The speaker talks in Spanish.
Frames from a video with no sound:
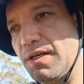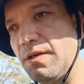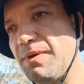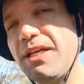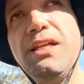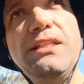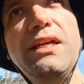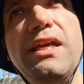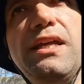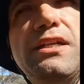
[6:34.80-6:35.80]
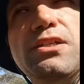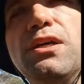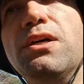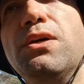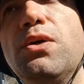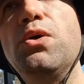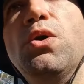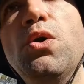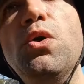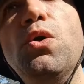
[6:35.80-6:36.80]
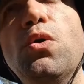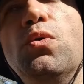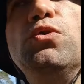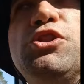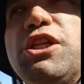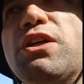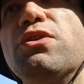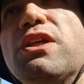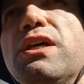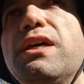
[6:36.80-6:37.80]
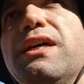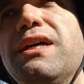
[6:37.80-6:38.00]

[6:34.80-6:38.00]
Imagínate que eres un chico de